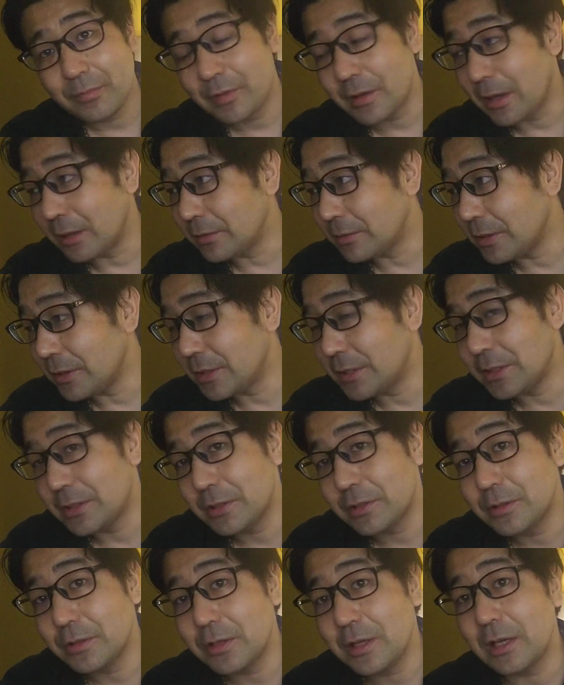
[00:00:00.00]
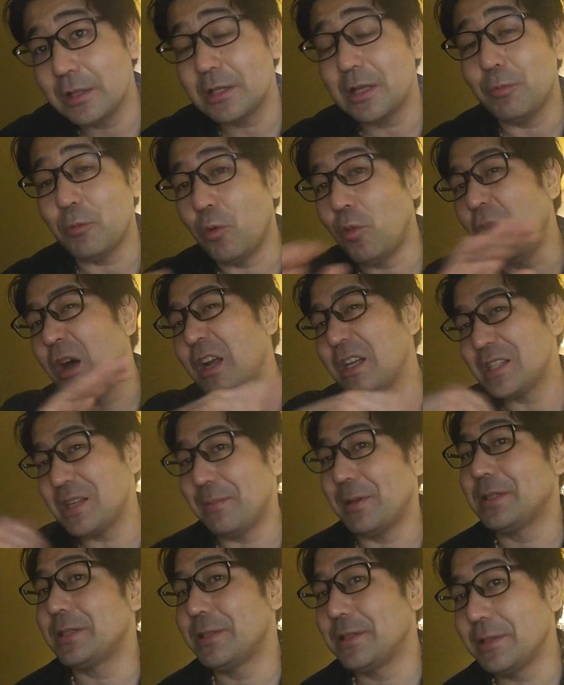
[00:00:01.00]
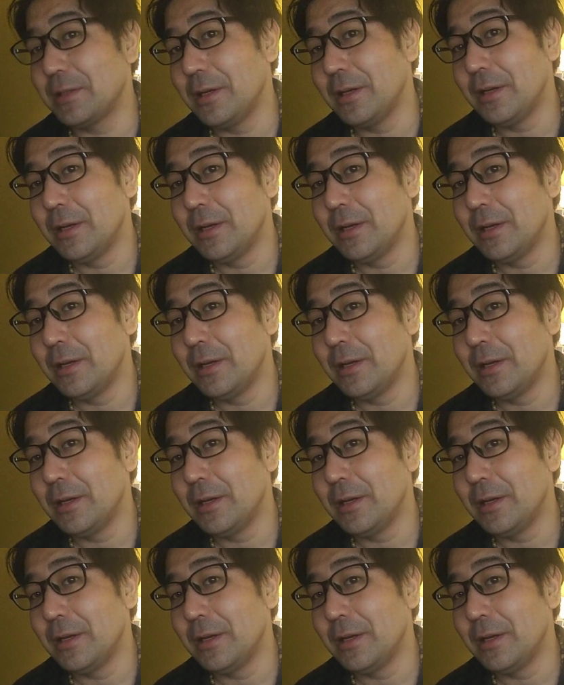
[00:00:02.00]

やって、引き続きやっても終わらせます。